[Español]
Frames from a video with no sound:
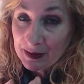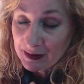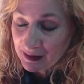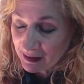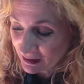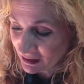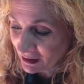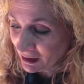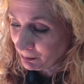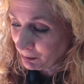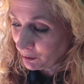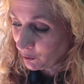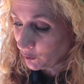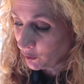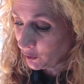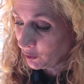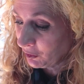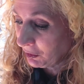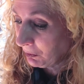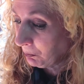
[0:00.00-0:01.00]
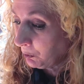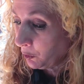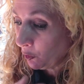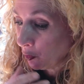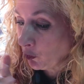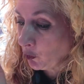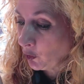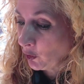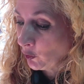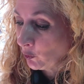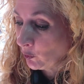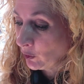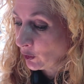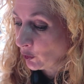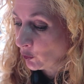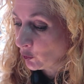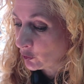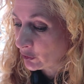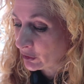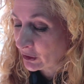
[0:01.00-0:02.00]
Sí, pero que tampoco no es
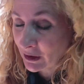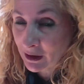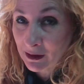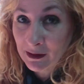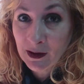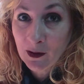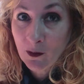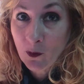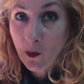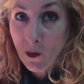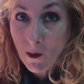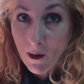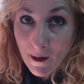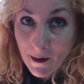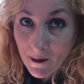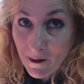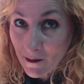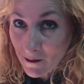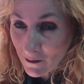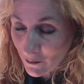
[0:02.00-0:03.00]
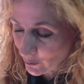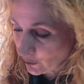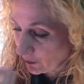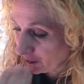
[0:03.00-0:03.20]
una cosa que diga, wow,